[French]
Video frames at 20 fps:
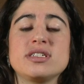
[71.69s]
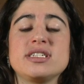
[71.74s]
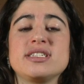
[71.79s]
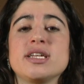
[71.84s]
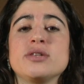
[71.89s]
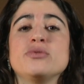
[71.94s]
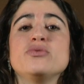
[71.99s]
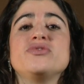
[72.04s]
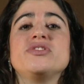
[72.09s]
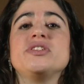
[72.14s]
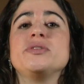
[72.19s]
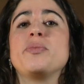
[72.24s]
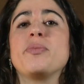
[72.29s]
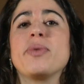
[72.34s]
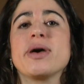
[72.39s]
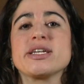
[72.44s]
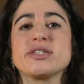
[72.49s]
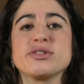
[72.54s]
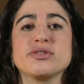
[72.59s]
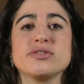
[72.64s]
c'est un outil
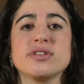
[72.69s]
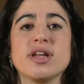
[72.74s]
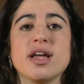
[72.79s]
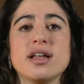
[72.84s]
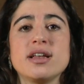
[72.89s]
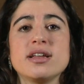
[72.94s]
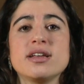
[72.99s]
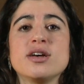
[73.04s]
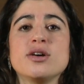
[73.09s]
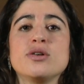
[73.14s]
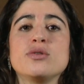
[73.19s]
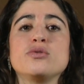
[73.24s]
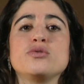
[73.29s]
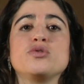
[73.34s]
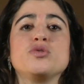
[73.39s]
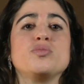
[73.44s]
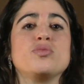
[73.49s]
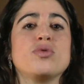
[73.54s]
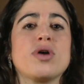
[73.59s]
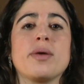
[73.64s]
personnel où
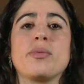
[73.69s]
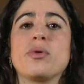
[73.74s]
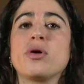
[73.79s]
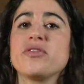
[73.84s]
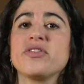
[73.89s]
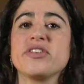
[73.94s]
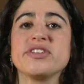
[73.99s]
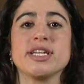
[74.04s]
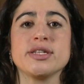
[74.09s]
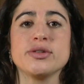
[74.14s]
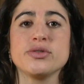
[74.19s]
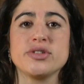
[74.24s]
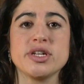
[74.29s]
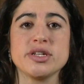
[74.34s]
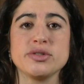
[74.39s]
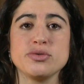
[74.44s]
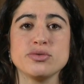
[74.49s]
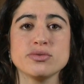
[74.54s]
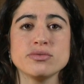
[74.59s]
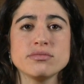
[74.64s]
tu pourras prendre des
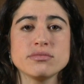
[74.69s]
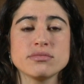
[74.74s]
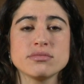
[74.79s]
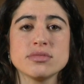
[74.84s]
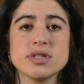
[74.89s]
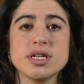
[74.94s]
annotations